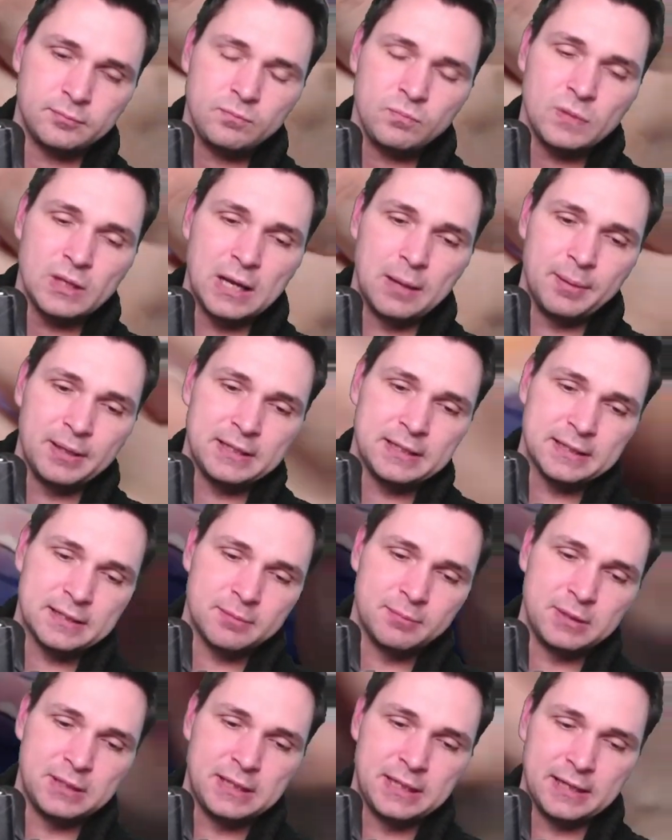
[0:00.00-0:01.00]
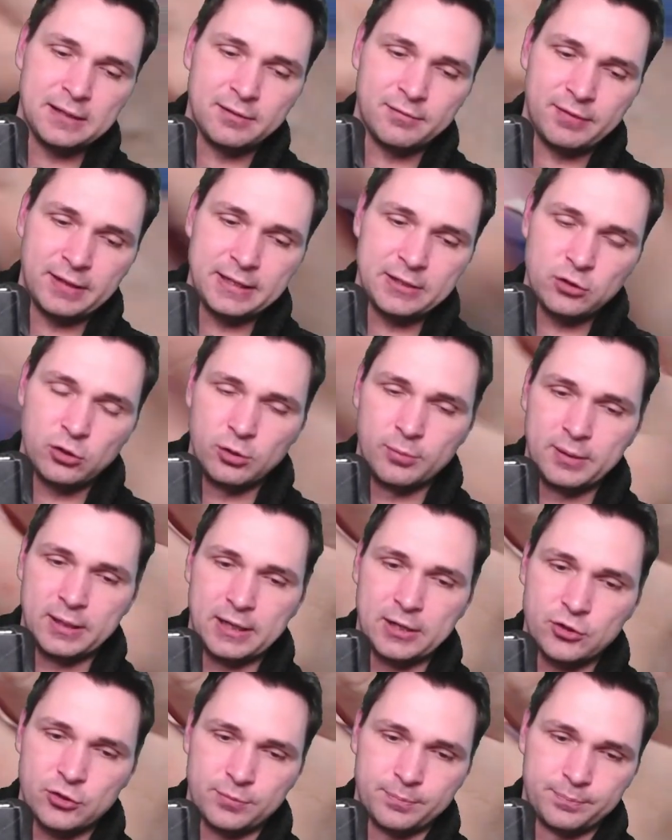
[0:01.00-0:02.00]
Aber ich lasse mich gerne weiter
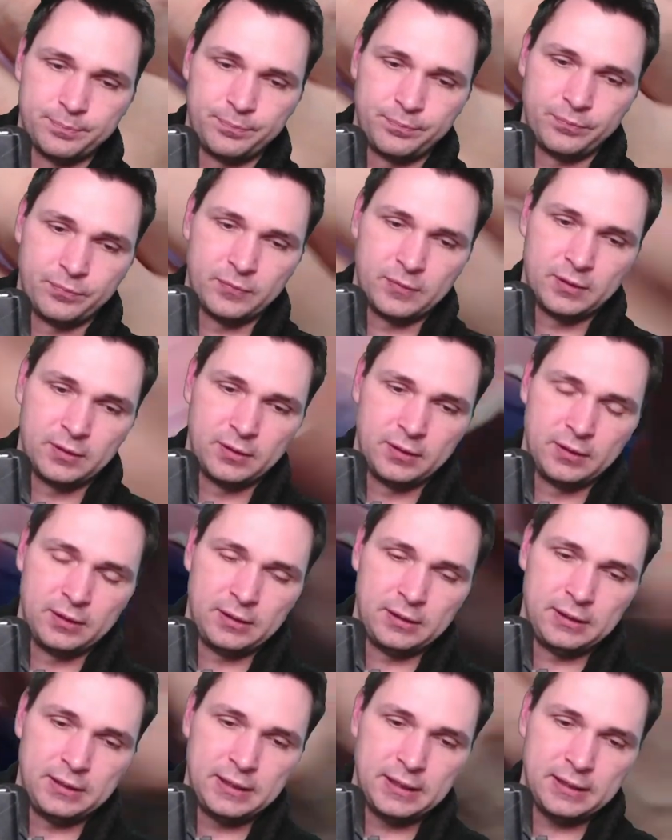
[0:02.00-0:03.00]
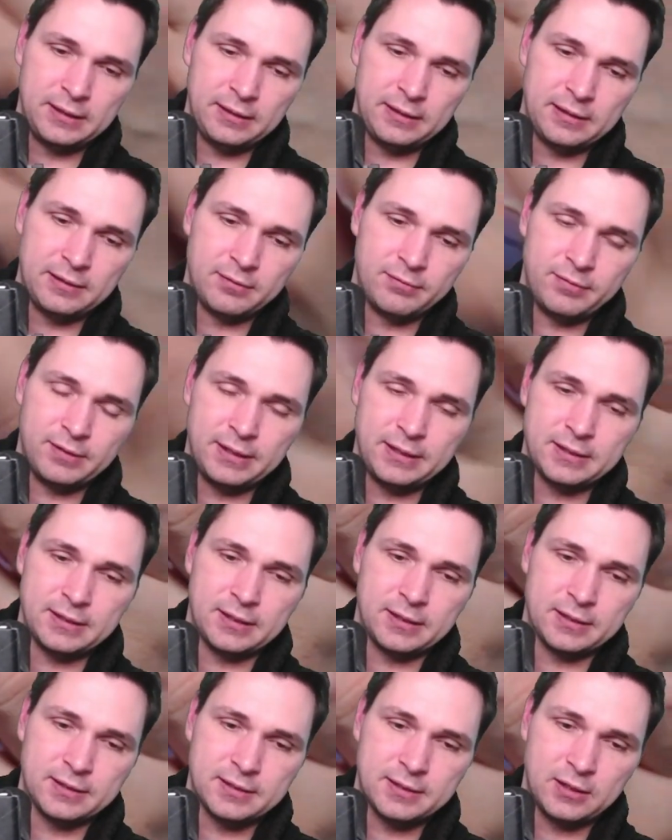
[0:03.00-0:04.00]
überraschen. Gerne, gerne
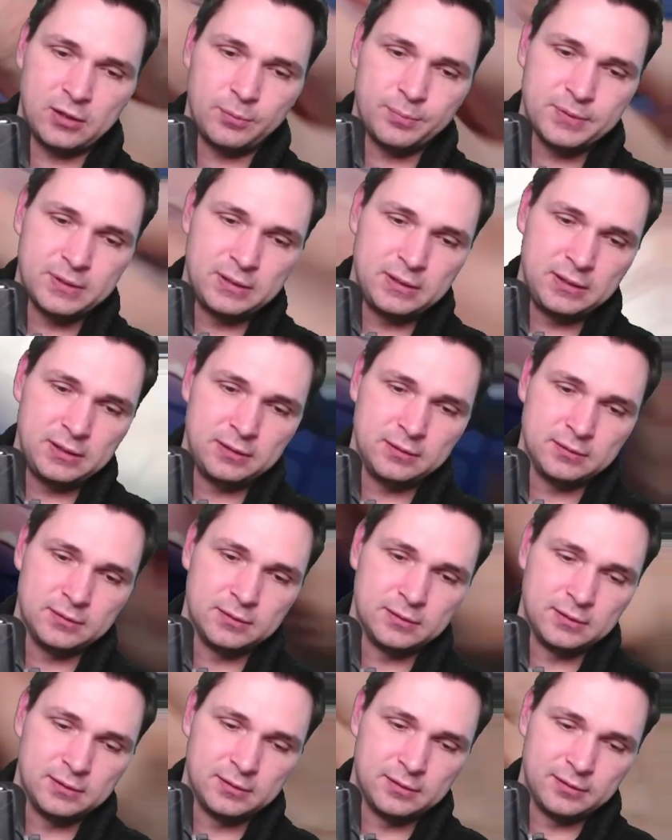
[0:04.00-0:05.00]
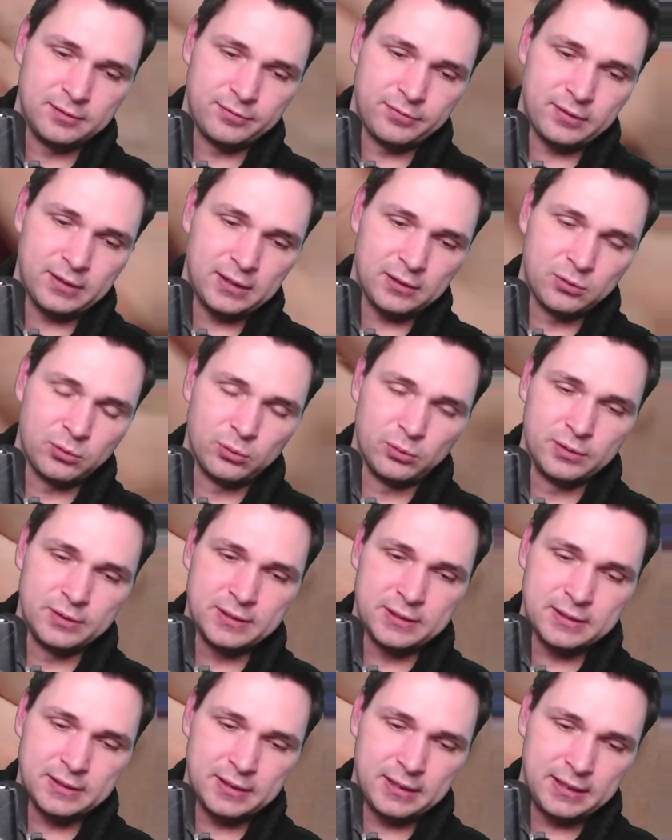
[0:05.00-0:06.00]
weiter. Taubsi,
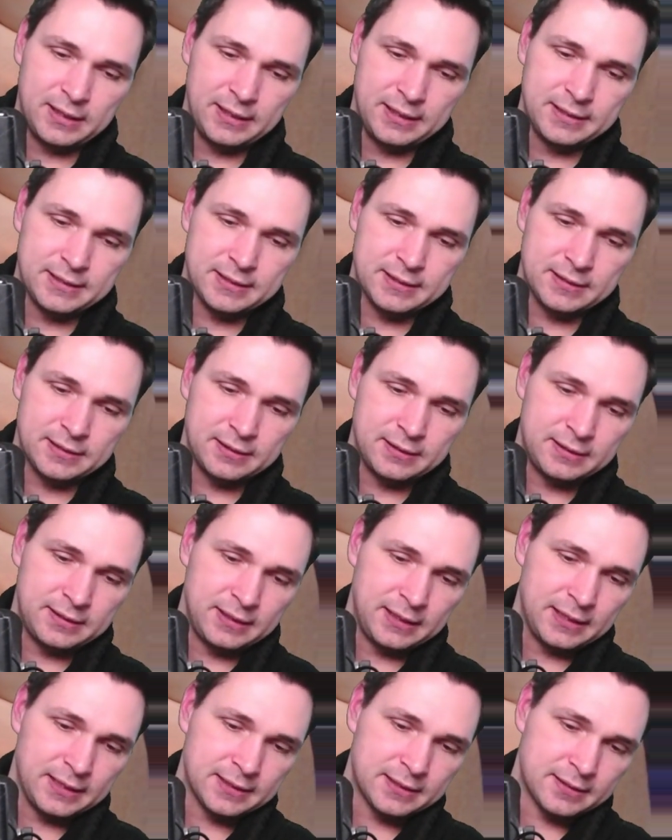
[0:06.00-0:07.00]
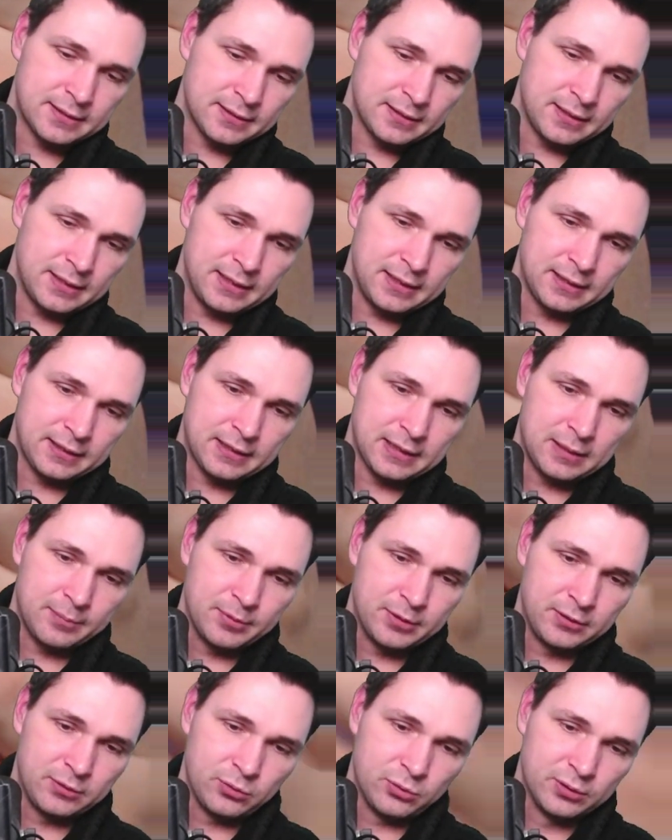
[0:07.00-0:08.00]
Fragrunz als die erste
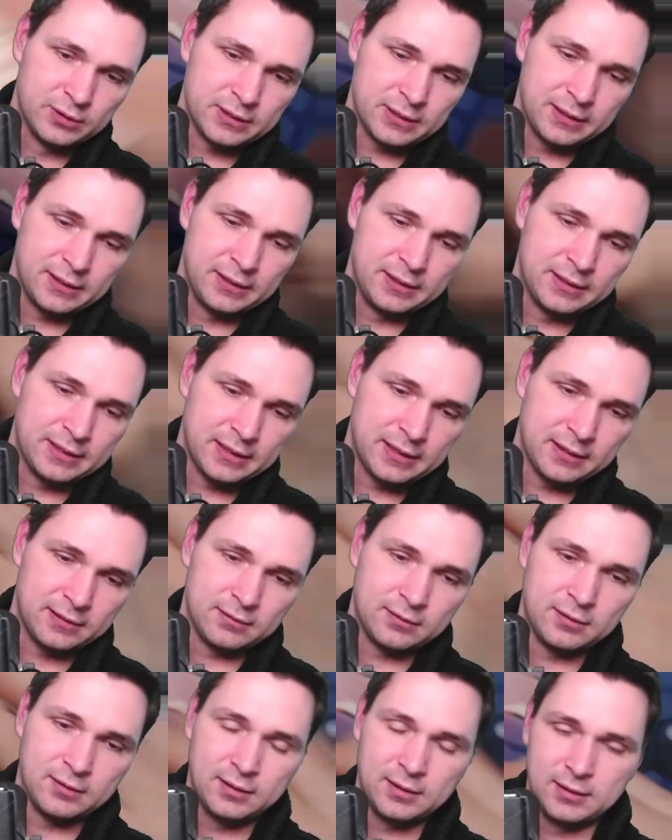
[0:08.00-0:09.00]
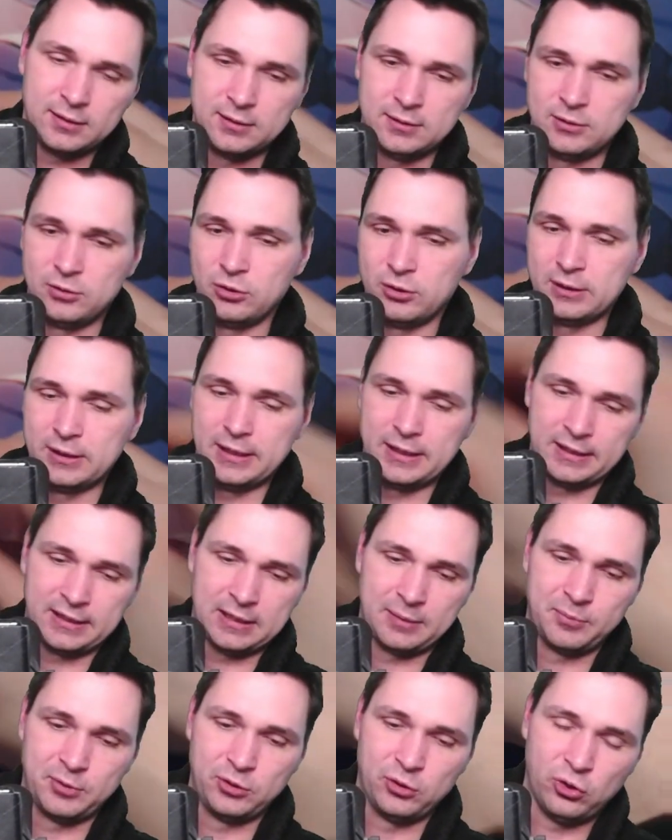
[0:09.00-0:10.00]
ankammeln und dahinter ah, noch eine
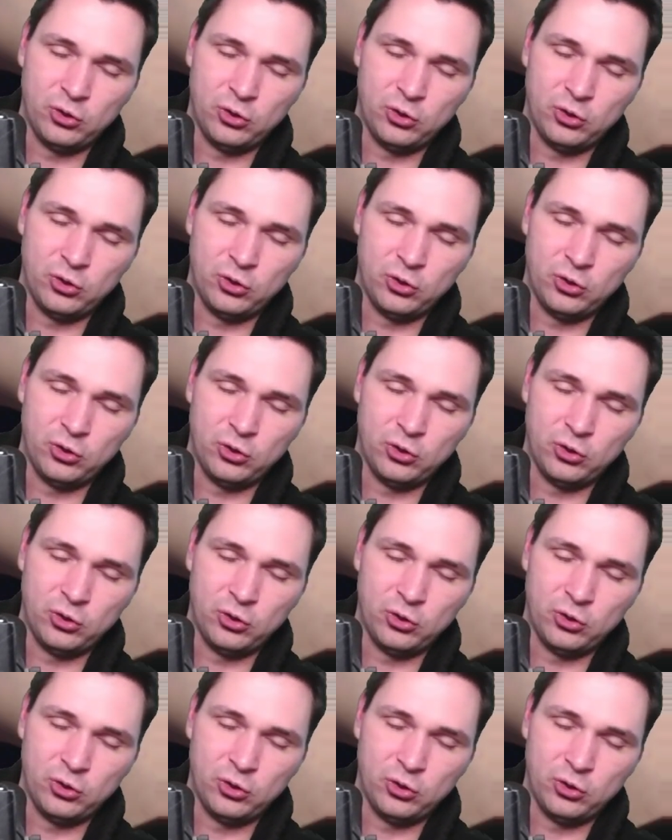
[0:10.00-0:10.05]
ankammeln.